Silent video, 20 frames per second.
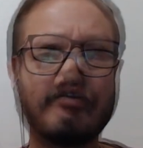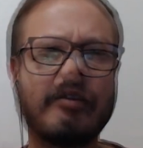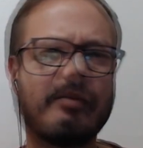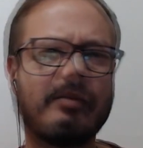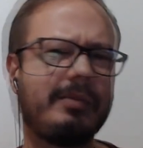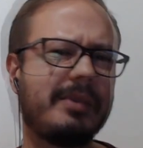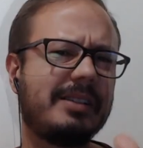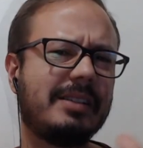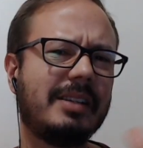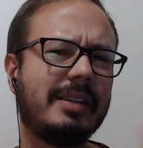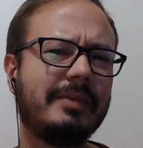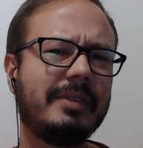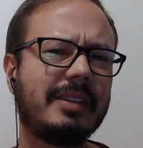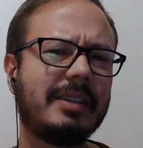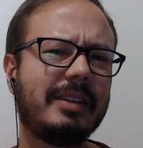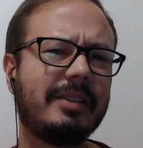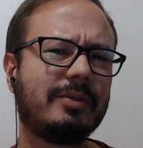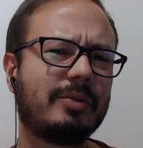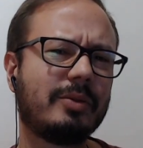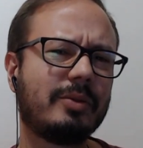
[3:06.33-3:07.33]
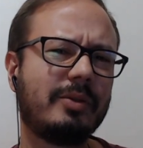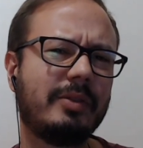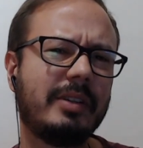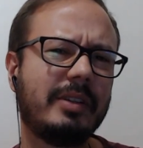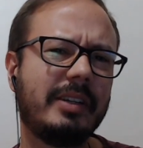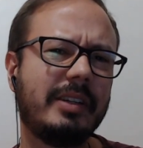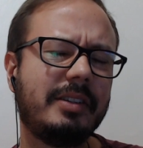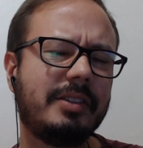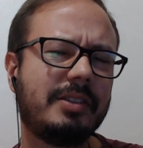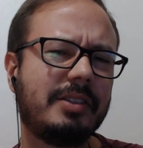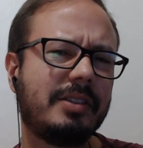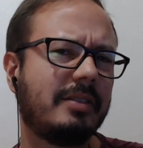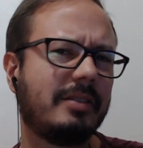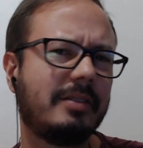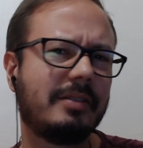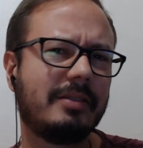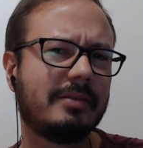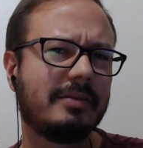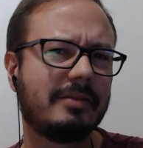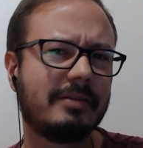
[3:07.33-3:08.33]
Mas não. deve estar tá em torno aí
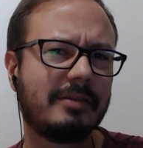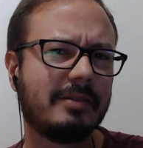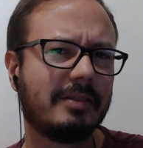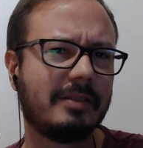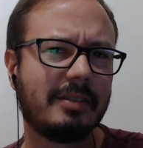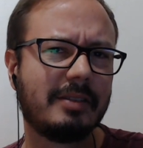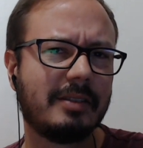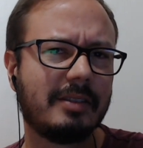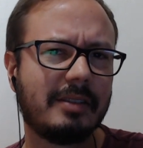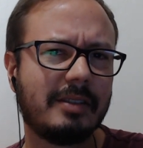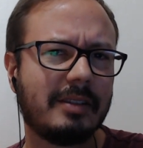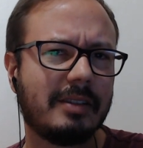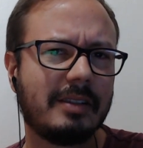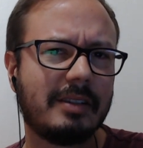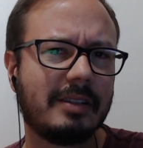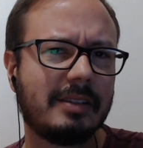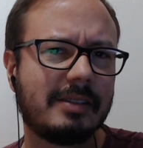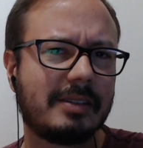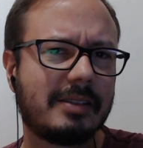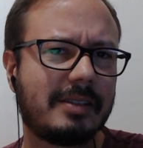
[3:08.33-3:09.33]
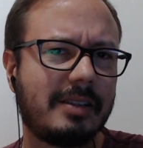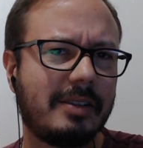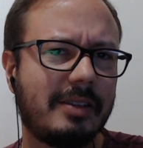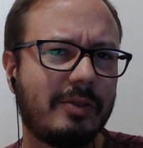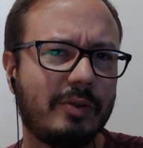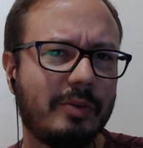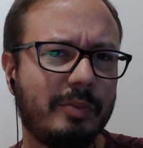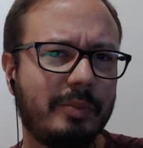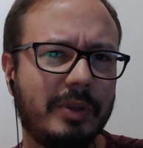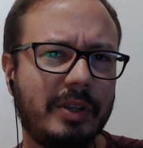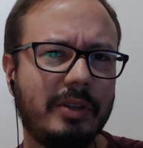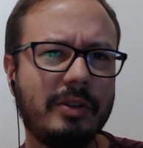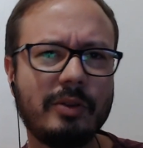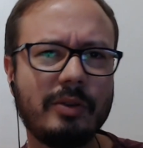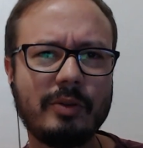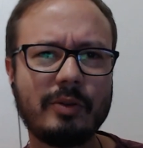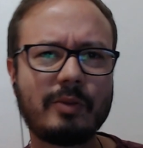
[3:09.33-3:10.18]
de 5.000,